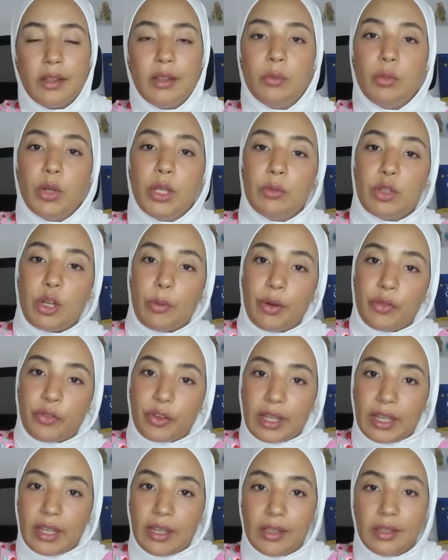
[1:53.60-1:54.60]
المهم جاب
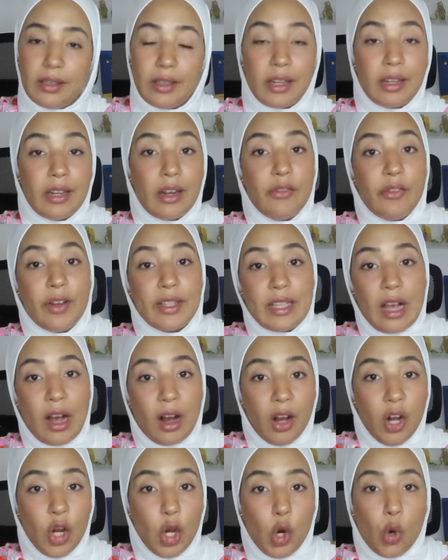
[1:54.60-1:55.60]
الفقيه درنا
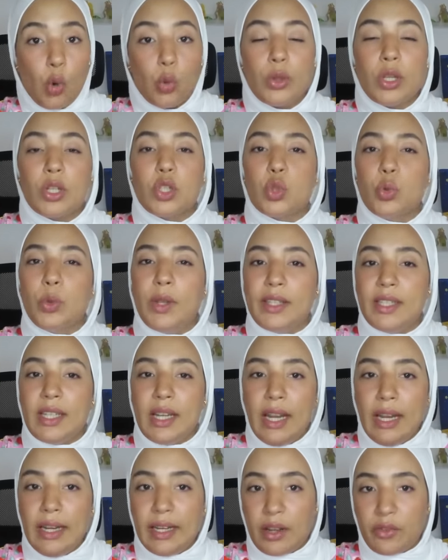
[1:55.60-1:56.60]
الفاتحه ودرت شويه ديال
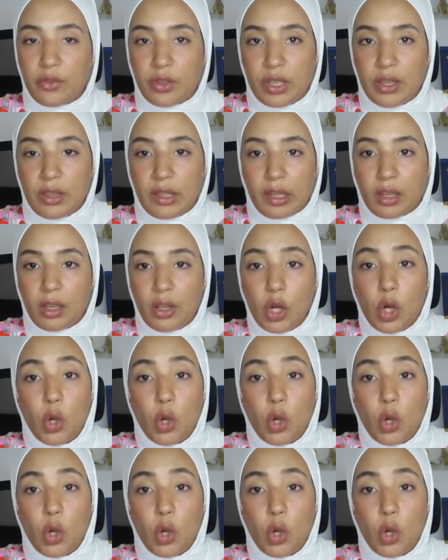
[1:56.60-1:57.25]
الحنه في يدي